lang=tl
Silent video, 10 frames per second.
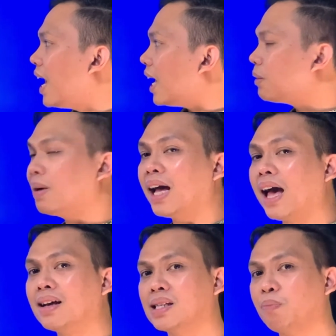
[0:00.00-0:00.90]
at mag
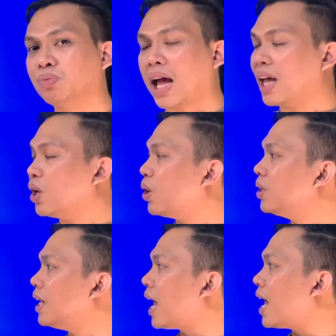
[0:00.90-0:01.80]
accept
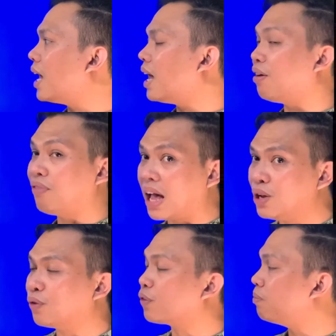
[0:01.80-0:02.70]
tayo ng uh, value